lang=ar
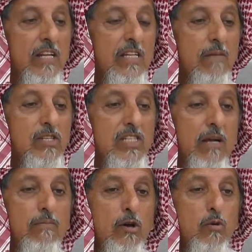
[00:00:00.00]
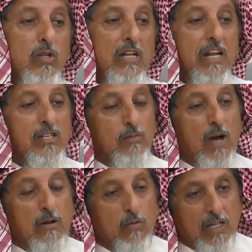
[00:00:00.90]
نتمسك بعروه الله
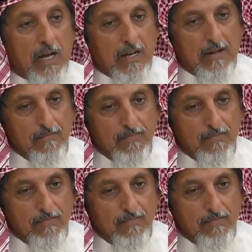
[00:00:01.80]
سبحانه وتعالى